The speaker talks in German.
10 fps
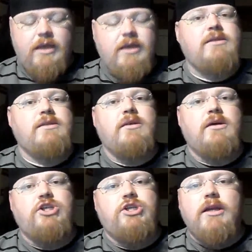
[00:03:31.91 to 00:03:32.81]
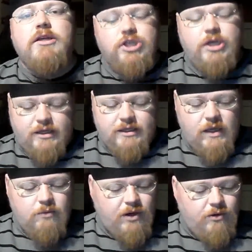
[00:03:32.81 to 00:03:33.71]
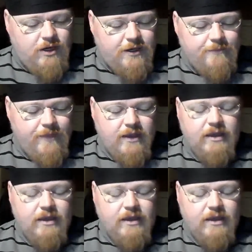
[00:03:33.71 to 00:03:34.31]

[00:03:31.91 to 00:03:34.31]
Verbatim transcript: ehesten ein schnelles, starkes Deck bauen kann.